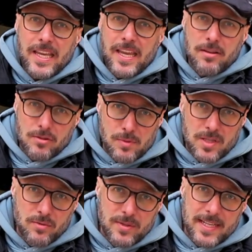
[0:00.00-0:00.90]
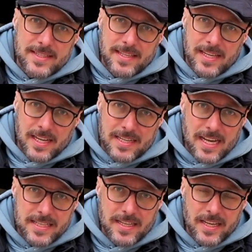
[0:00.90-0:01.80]
Er hat nochmal zusätzlich ein
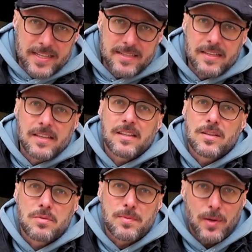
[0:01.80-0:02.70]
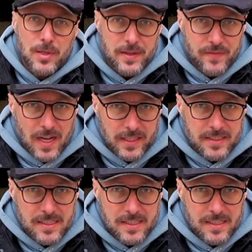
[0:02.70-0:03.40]
krasseres zum sportlich fahren.